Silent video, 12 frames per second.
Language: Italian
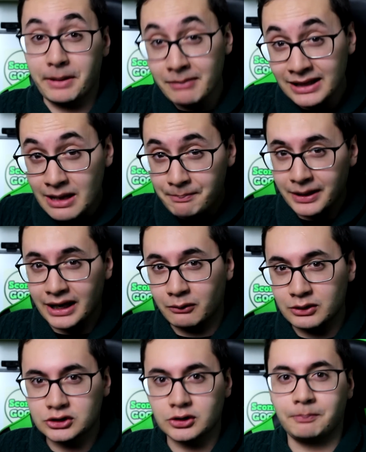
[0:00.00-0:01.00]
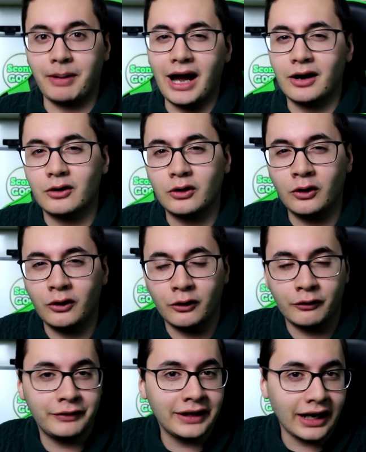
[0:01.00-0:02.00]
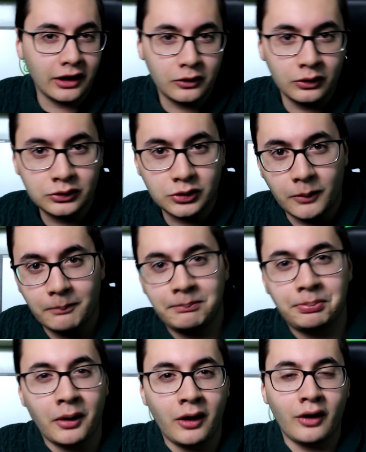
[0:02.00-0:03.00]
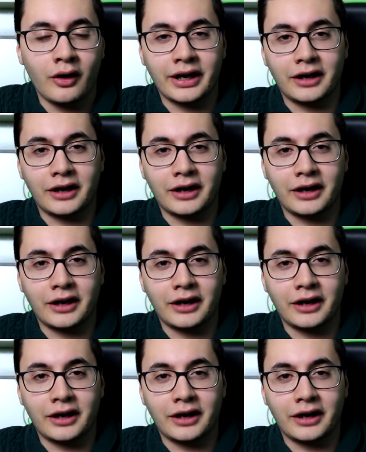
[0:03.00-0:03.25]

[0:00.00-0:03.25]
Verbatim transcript: Prima di aprire questo pacco vi racconto un po'